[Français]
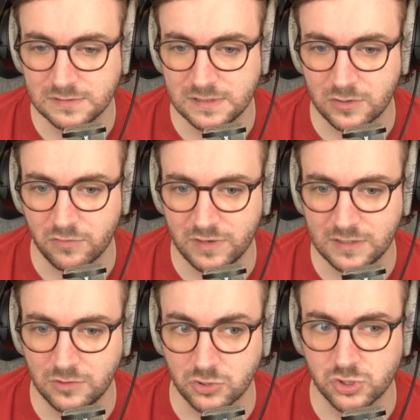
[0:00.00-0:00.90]
alors que voilà,
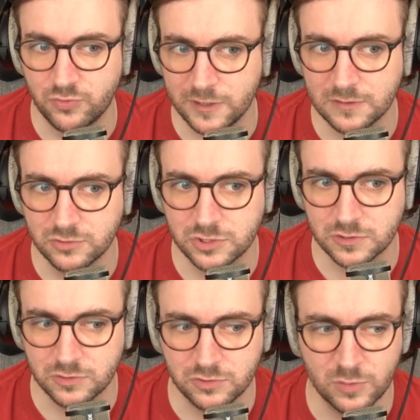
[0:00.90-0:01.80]
l'enjeu pour la gauche
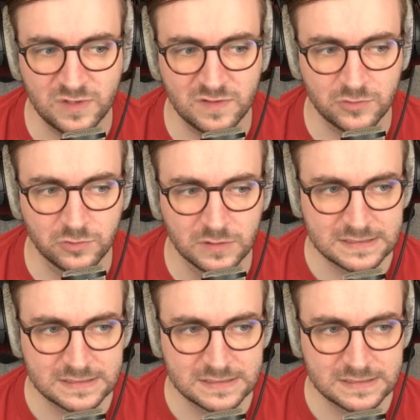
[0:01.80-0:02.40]
de 2022,